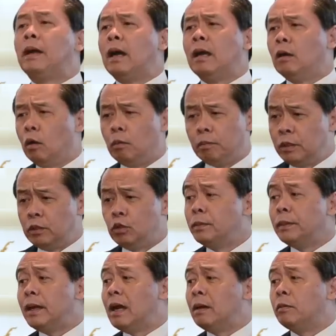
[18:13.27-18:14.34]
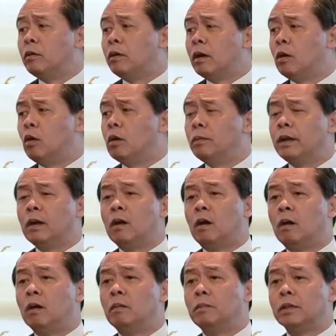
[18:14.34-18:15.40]
อันล้มมันช่วยไม่ได้เพราะว่าคนไป
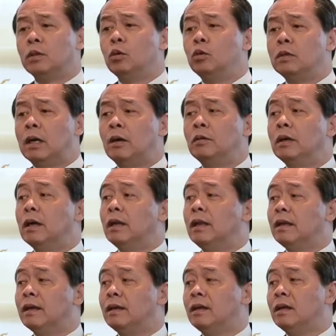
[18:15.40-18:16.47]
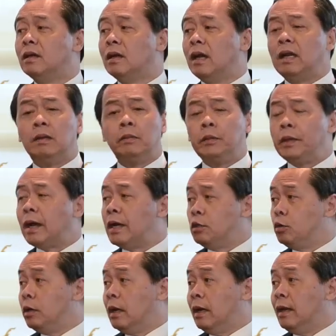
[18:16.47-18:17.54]
เคาะประตูจะเอาเงินเนี่ยอันนั้นไม่มีใคร
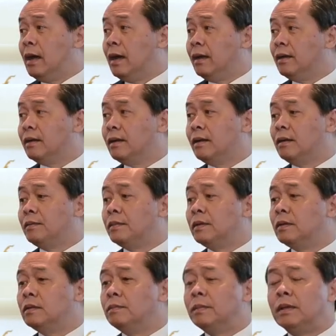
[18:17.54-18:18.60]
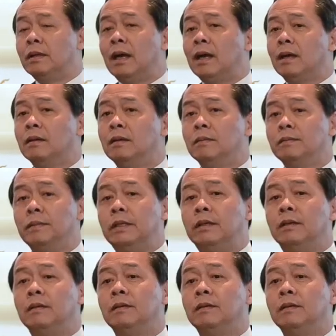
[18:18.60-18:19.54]
ช่วยอะไรได้มันมันเหมือน